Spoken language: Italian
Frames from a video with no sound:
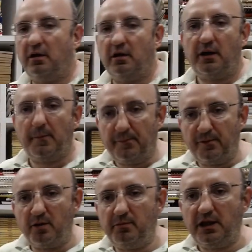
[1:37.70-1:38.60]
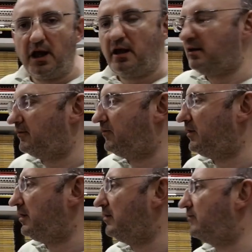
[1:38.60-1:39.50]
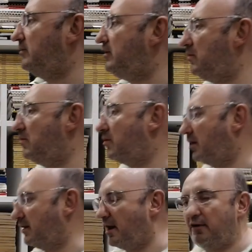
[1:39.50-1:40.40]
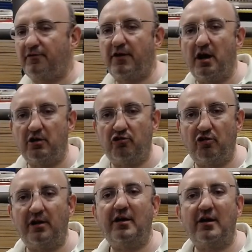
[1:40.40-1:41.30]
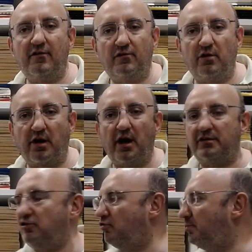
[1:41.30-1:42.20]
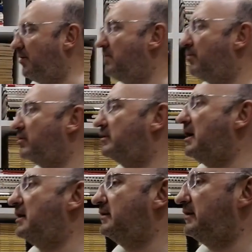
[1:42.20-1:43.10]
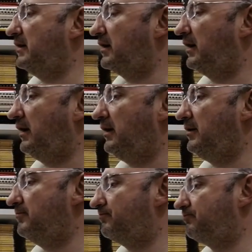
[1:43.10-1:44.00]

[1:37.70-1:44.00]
i più eminenti signori della Francia, gli aristocratici più importanti, anche i